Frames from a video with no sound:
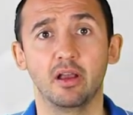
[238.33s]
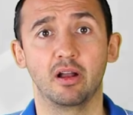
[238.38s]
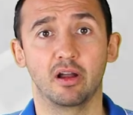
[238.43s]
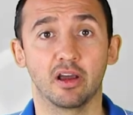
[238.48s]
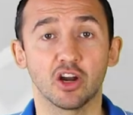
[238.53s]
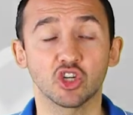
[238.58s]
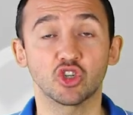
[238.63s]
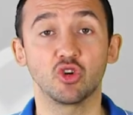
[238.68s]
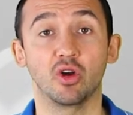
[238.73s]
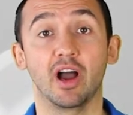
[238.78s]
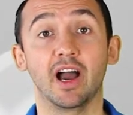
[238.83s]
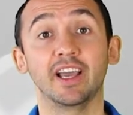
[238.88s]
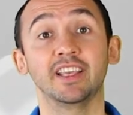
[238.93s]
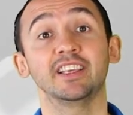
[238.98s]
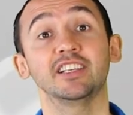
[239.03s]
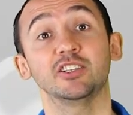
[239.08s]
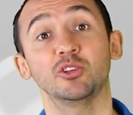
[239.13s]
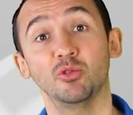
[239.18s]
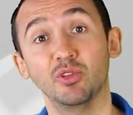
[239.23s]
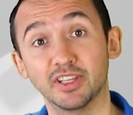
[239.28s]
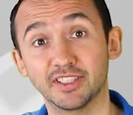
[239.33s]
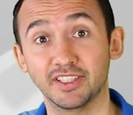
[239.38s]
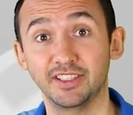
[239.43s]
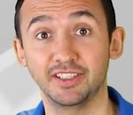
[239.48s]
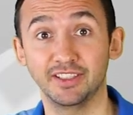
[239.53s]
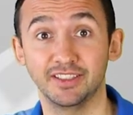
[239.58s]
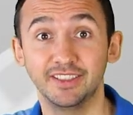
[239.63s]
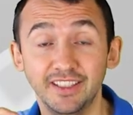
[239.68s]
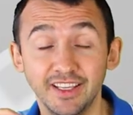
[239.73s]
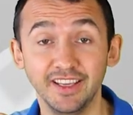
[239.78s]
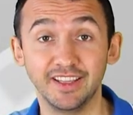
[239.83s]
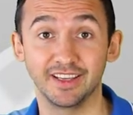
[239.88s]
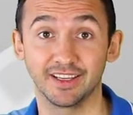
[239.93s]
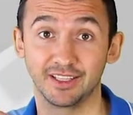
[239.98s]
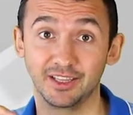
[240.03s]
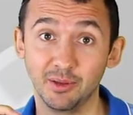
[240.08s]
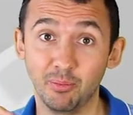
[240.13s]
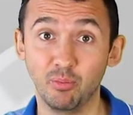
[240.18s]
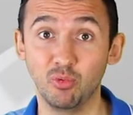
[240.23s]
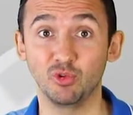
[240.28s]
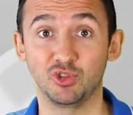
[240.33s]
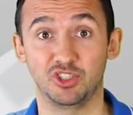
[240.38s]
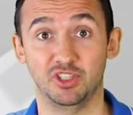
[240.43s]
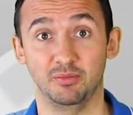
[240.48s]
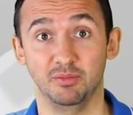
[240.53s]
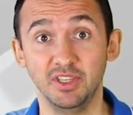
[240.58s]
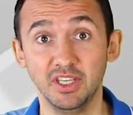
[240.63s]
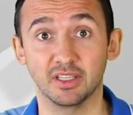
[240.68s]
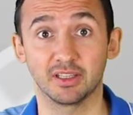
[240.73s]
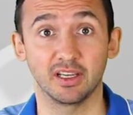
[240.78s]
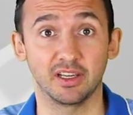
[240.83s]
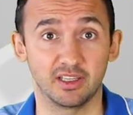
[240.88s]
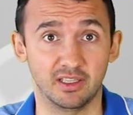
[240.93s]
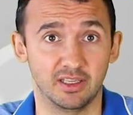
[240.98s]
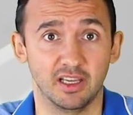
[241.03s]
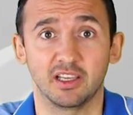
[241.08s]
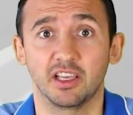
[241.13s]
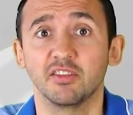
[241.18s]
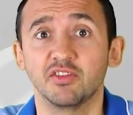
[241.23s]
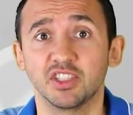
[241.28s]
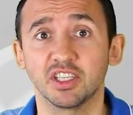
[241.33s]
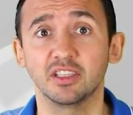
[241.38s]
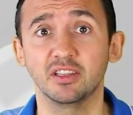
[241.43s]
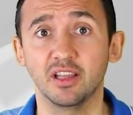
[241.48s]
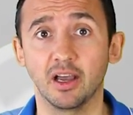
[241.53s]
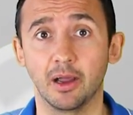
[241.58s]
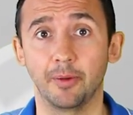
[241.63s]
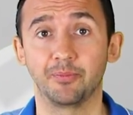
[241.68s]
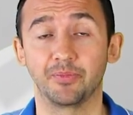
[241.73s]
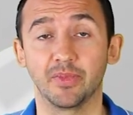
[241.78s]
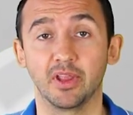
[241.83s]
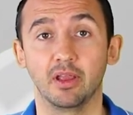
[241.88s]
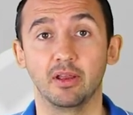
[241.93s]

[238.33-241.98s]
Хорошо, а если у нас этих денег, допустим, нет, как, как и всегда,